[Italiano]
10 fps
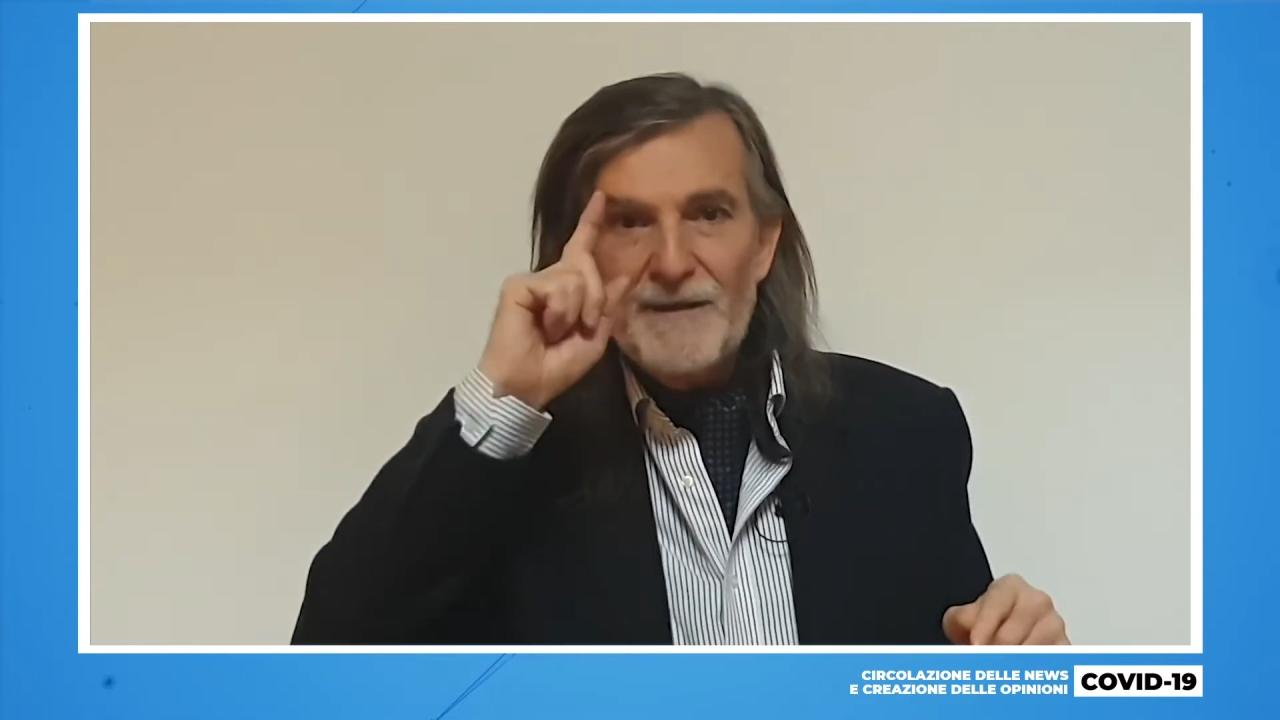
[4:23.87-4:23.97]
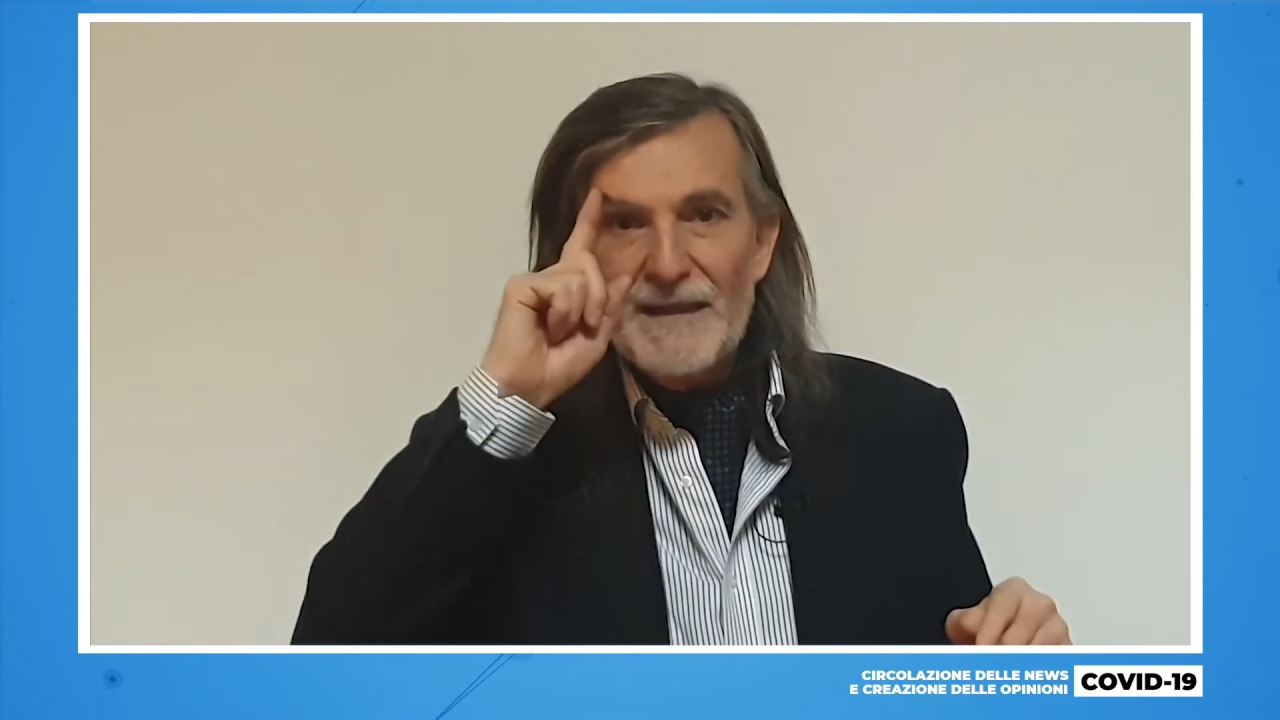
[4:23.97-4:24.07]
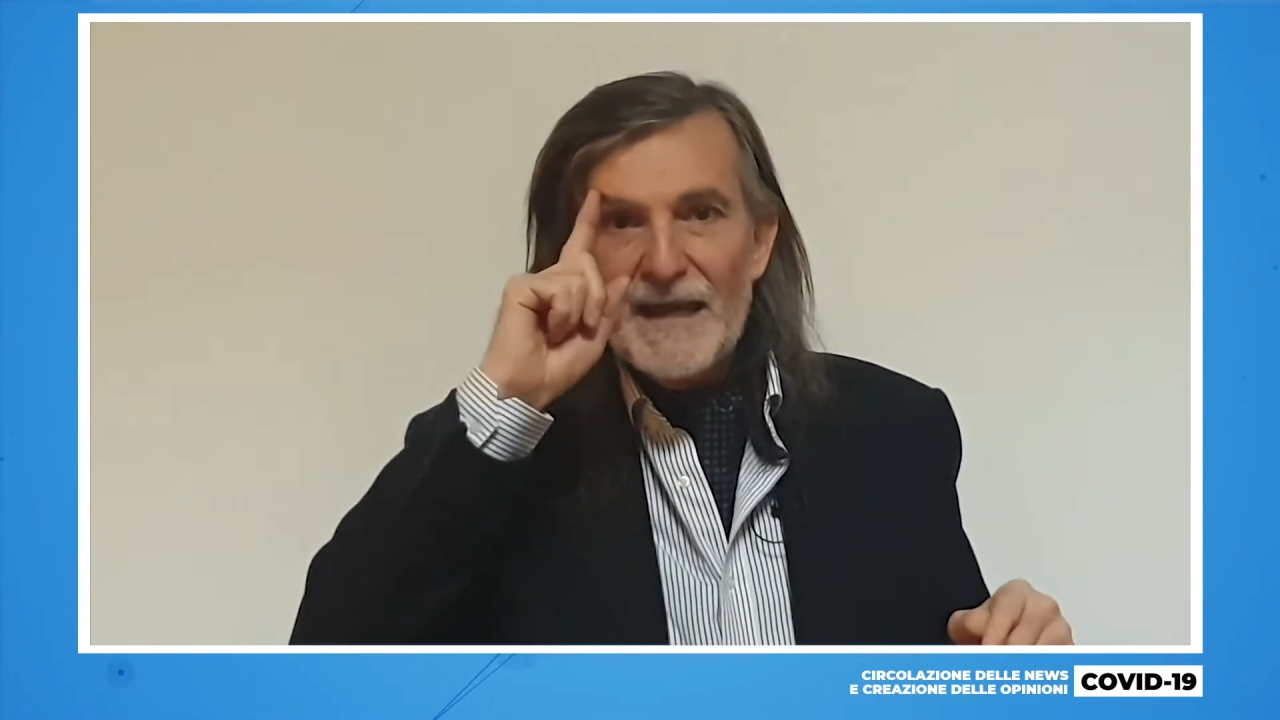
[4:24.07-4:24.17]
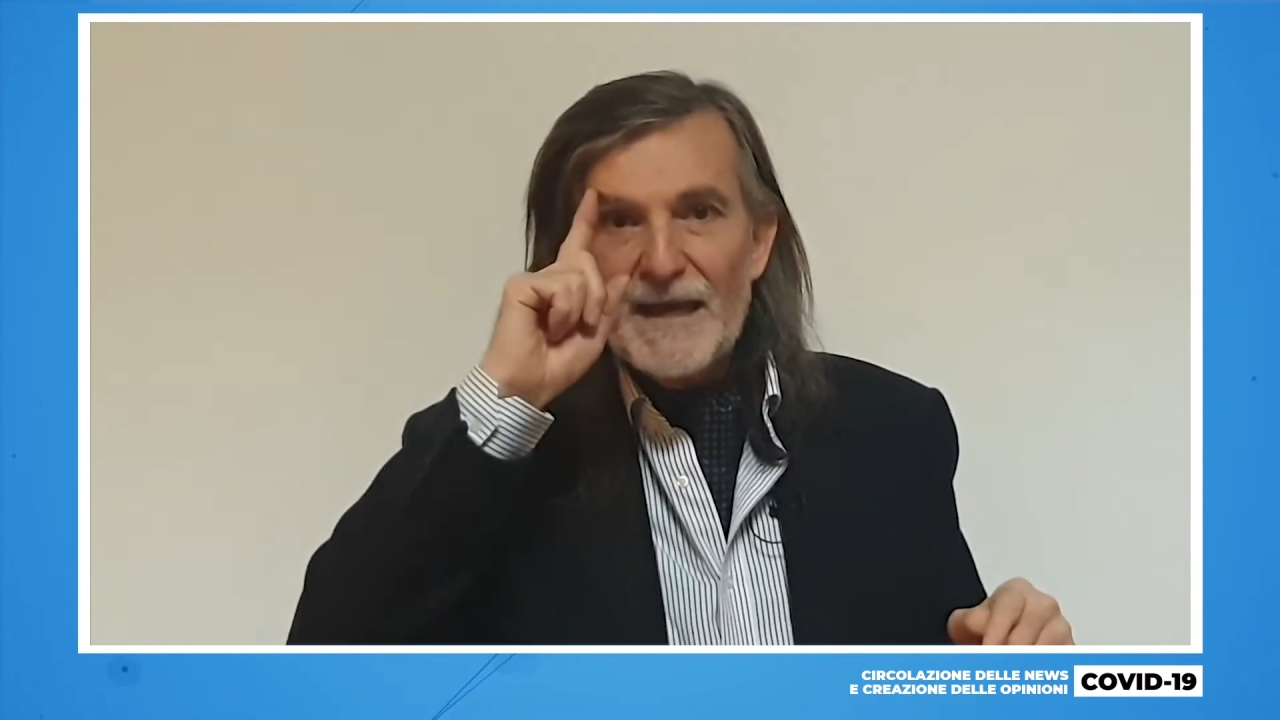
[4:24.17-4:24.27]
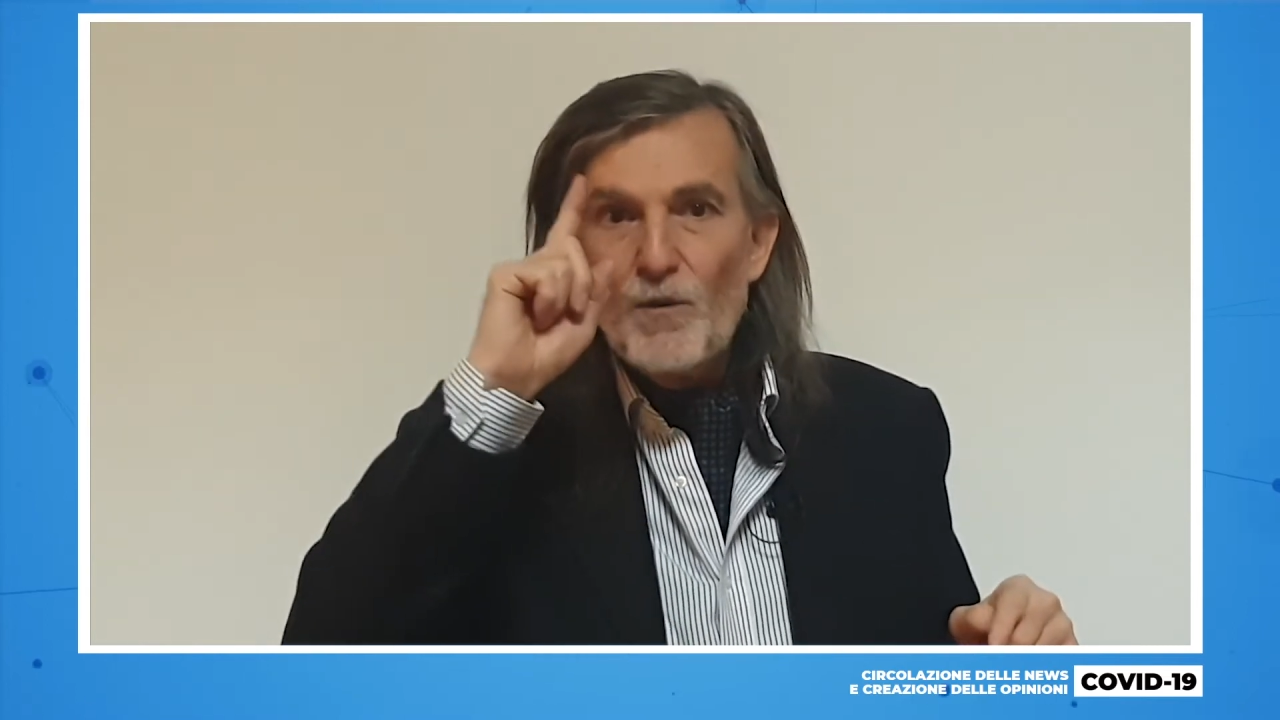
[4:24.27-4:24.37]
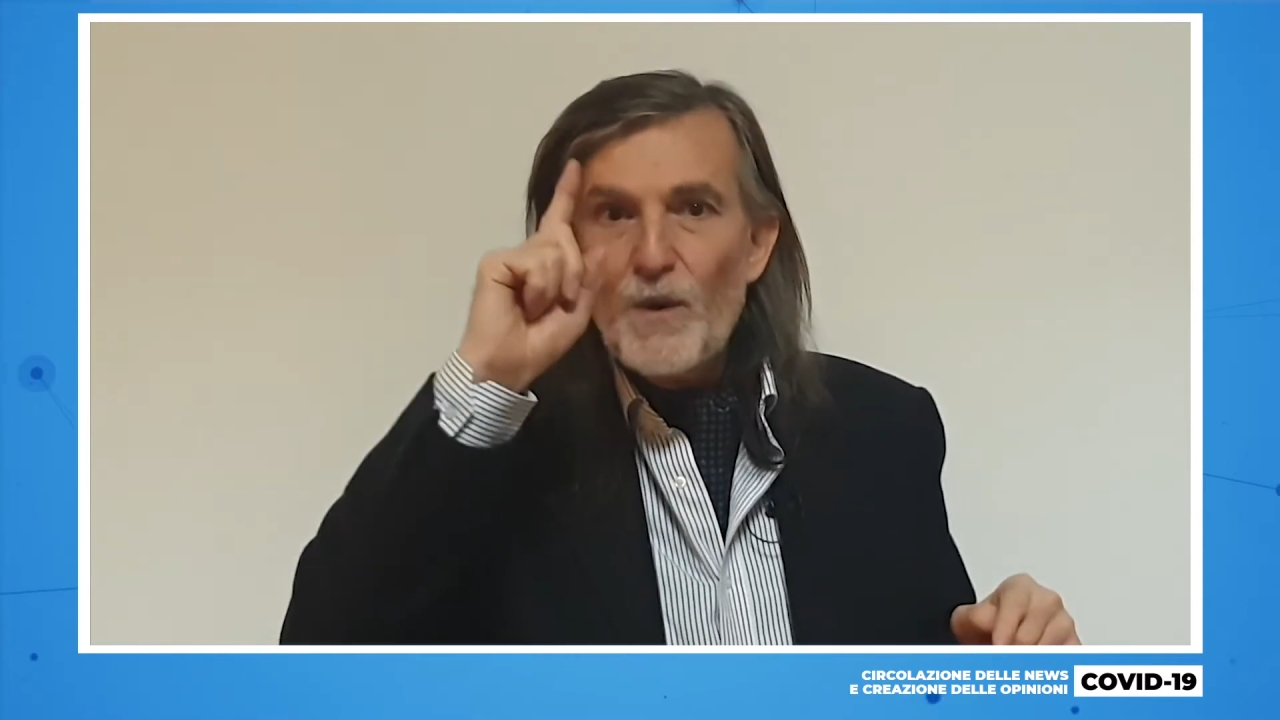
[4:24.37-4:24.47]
vedere